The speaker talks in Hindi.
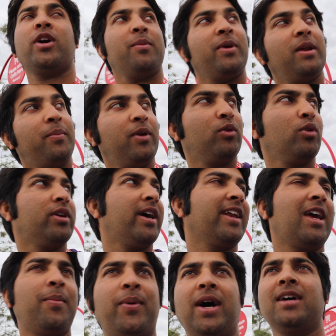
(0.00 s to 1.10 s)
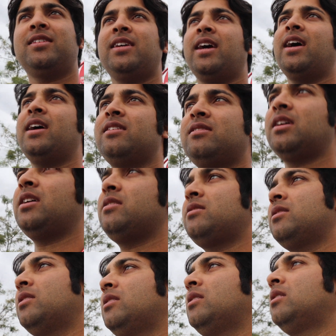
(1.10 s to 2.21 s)
ये मेरे बिल्कुल घर के पास ही है इस
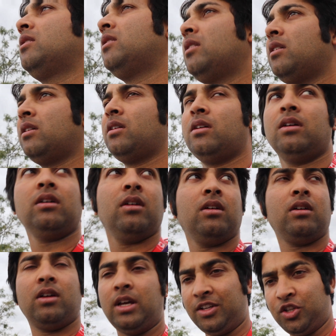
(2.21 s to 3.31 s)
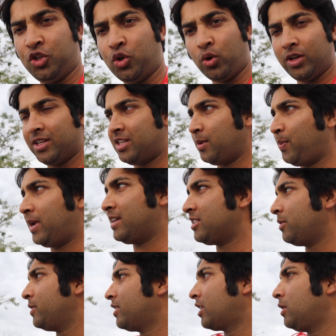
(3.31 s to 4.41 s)
इस इस छोटे से
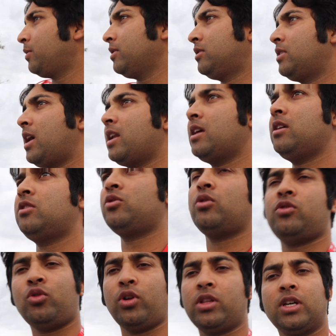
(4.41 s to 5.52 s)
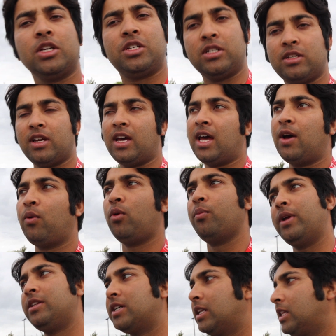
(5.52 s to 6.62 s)
प्लाज़ा में तकरीबन सारी जो ज़रूरत की चीज़ें हैं वो
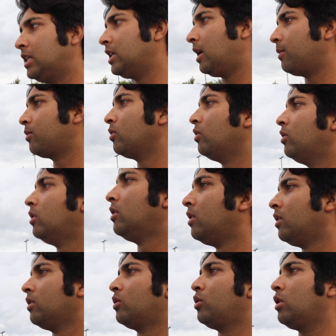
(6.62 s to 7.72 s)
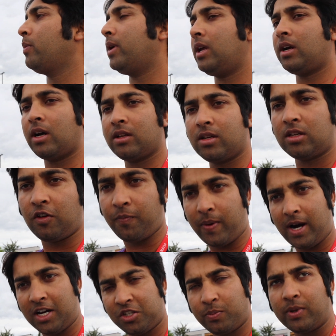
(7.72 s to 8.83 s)
मिल जाती हैं आपको तो ये मेरे घर से सिर्फ
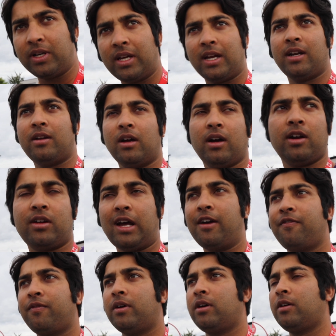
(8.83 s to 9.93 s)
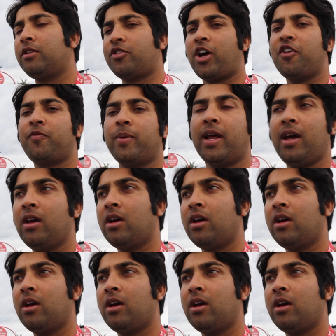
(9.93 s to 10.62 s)
पाँच मिनट की ड्राइव ड्राइव पर है